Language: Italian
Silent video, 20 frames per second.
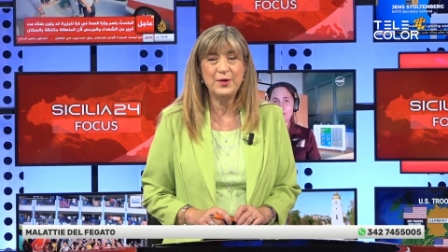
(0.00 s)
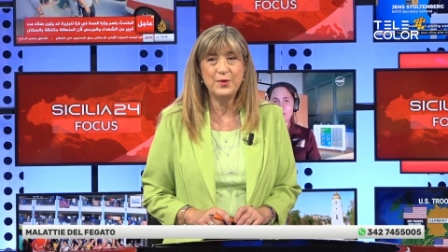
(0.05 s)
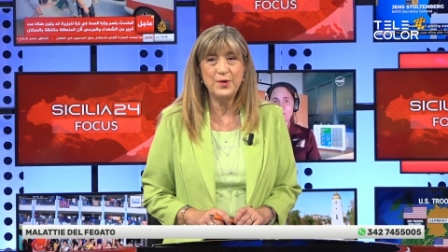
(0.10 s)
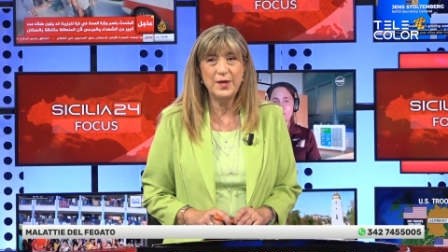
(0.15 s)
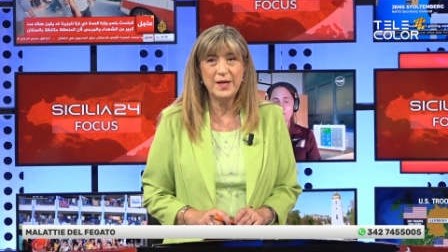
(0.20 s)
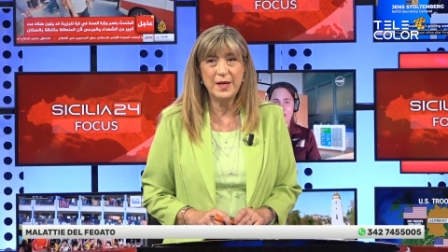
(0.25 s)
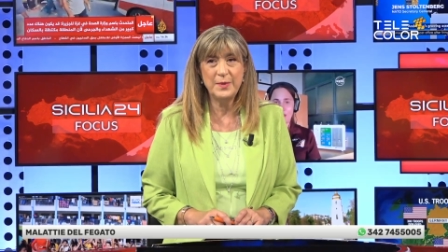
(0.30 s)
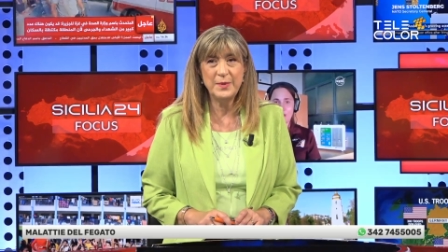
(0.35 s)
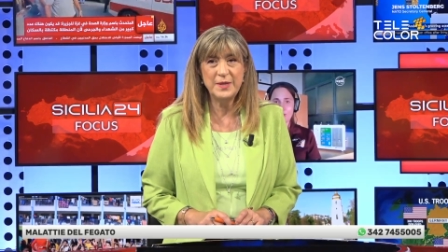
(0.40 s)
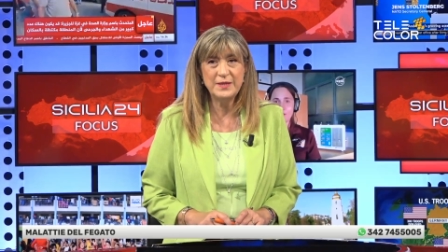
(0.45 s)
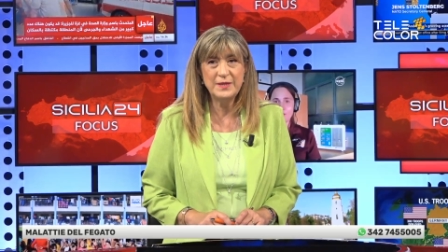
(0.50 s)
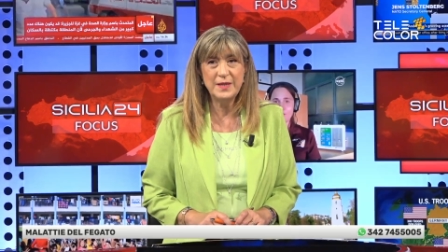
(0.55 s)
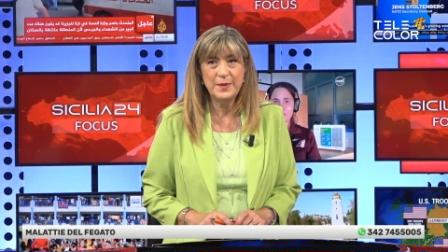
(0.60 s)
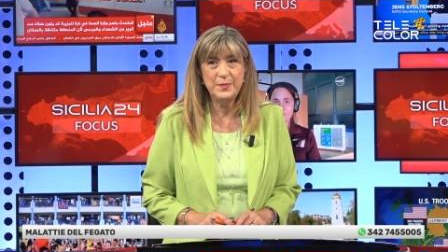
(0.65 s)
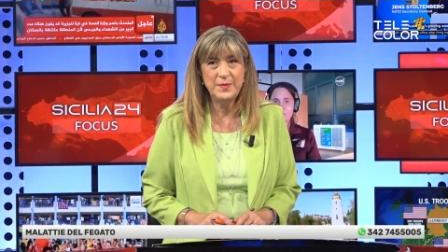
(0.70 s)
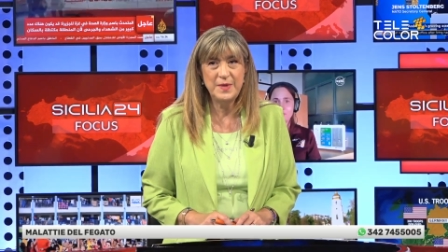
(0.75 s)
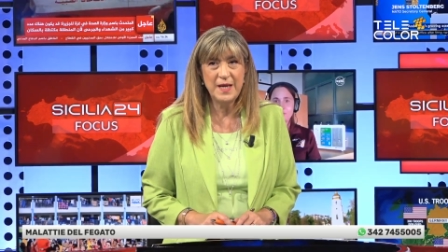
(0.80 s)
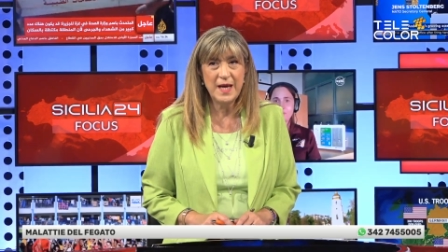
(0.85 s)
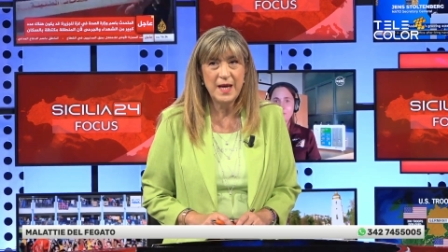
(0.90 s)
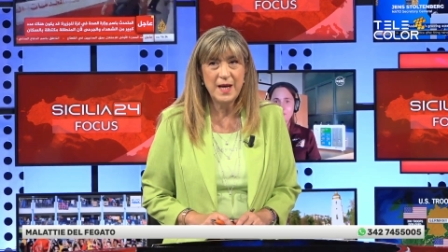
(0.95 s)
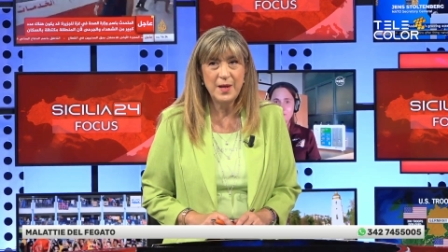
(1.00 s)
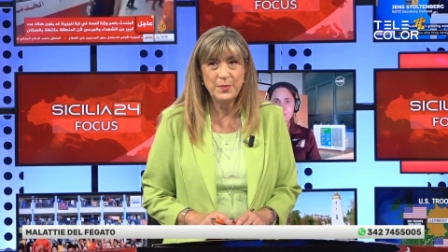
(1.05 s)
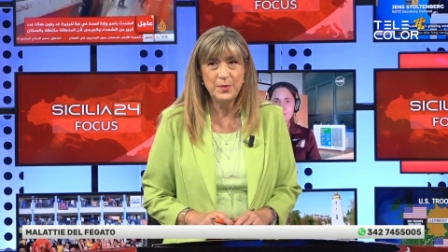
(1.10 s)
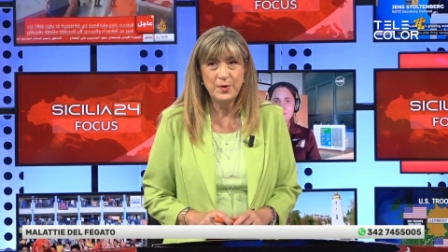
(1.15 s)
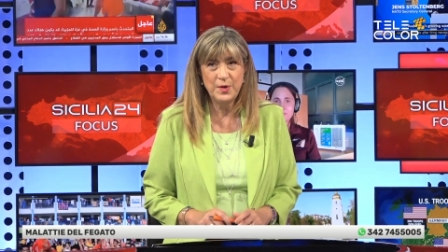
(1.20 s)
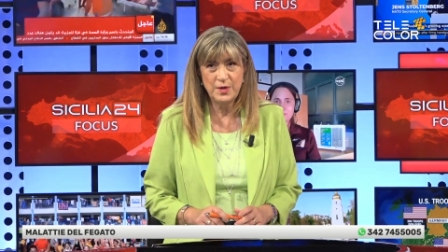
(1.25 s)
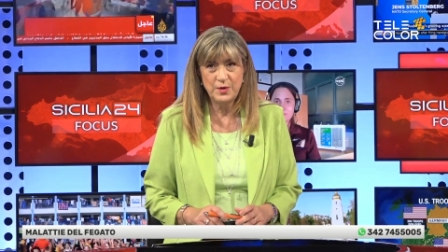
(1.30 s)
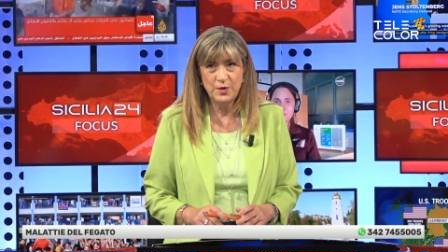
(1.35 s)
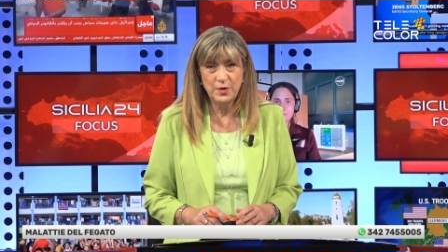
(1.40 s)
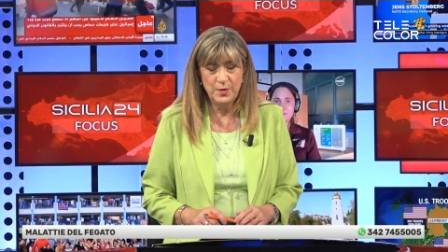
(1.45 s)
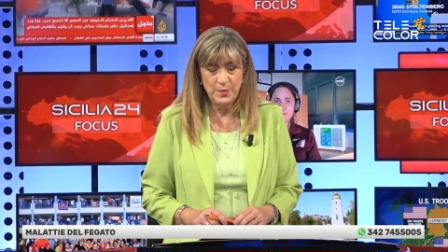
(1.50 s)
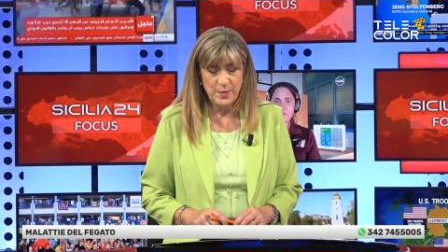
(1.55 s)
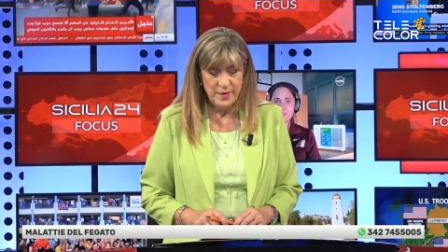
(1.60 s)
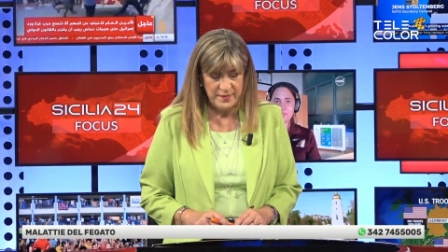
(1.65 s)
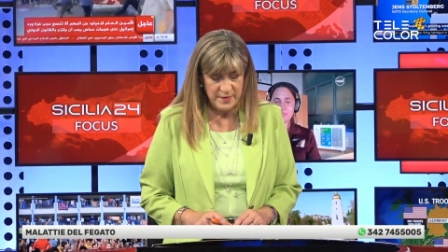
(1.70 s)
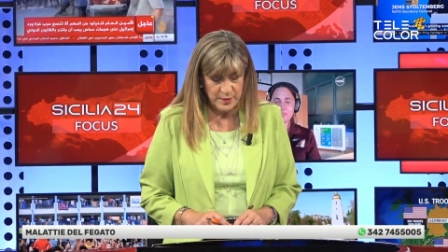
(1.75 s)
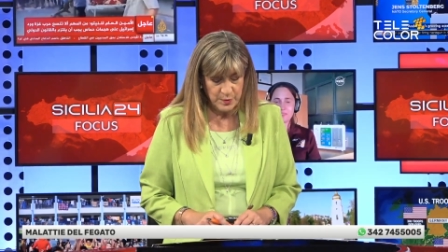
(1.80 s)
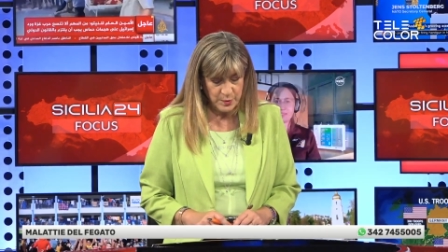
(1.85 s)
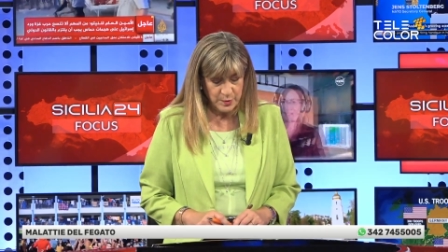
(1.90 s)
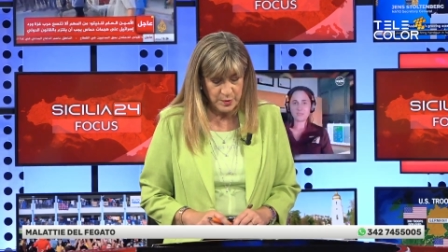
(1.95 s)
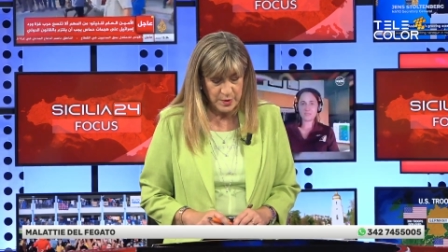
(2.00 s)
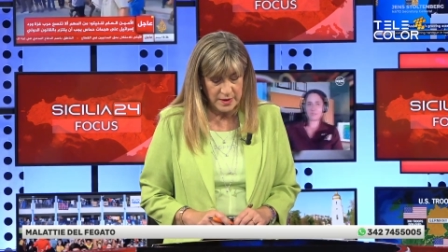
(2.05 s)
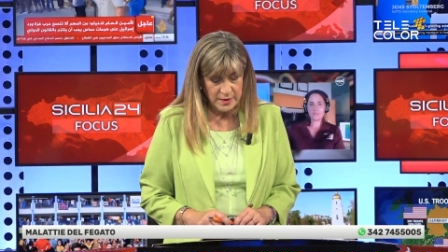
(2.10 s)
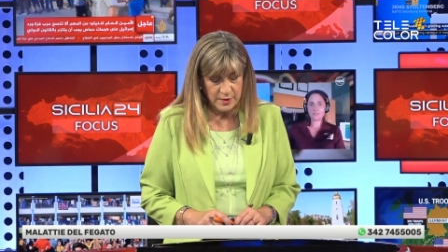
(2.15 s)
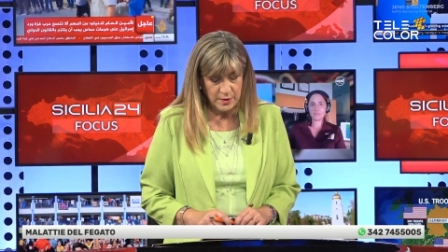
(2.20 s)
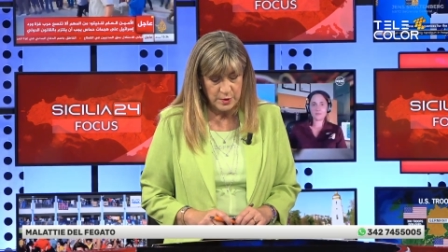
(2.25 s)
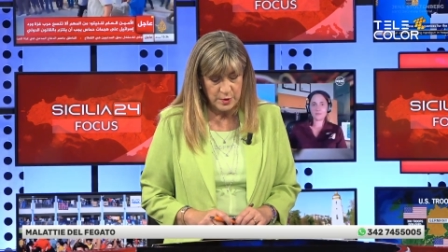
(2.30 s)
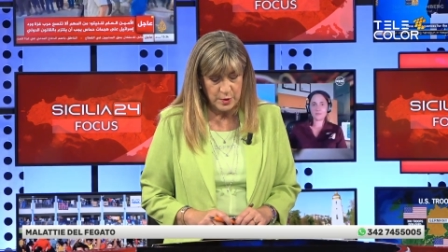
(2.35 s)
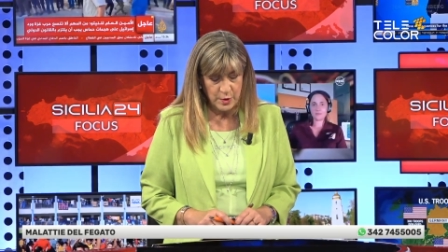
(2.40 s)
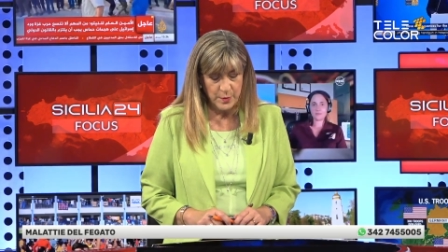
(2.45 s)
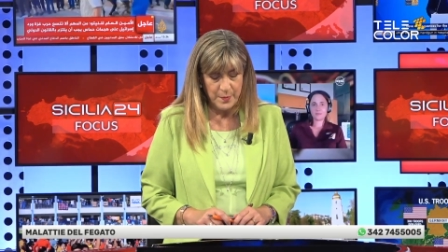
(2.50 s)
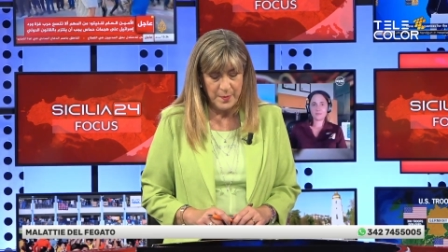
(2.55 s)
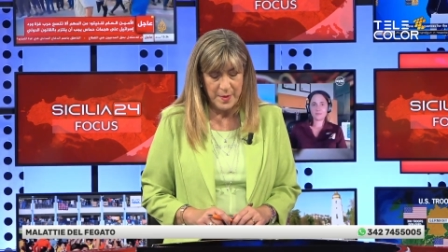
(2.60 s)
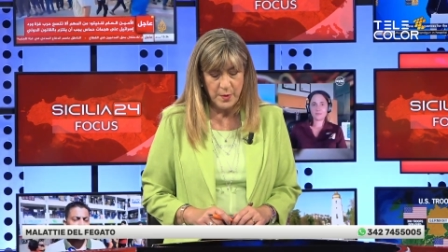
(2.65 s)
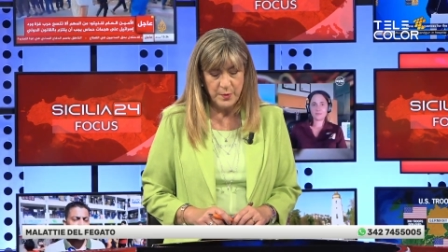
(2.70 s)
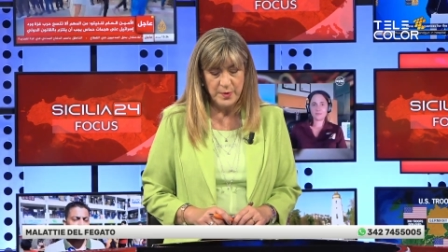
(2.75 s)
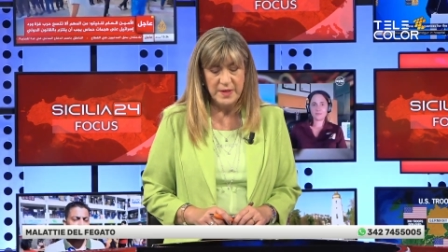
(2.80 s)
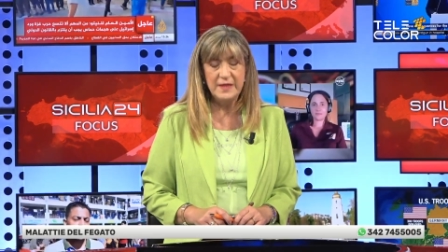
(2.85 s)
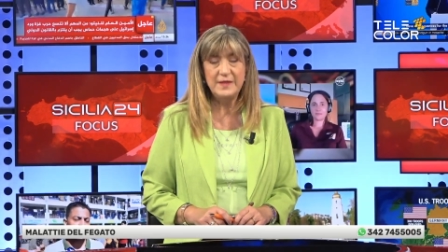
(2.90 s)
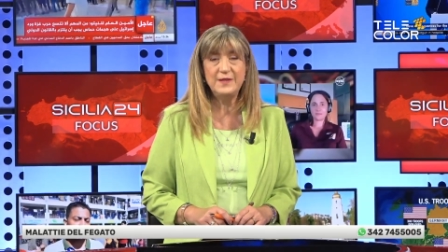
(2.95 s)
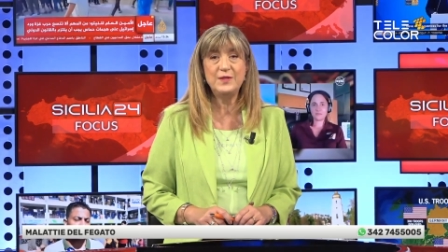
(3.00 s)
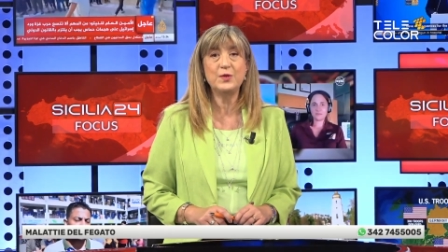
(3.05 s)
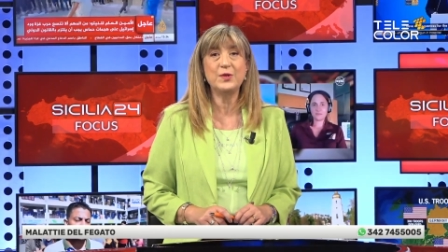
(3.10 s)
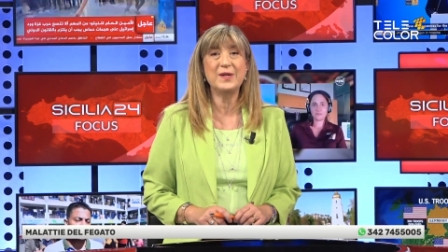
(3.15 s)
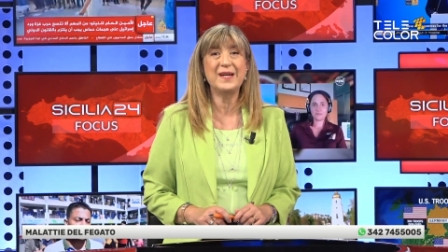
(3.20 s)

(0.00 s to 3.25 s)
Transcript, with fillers: collegamento abbiamo e do il benvenuto al dottor Maurizio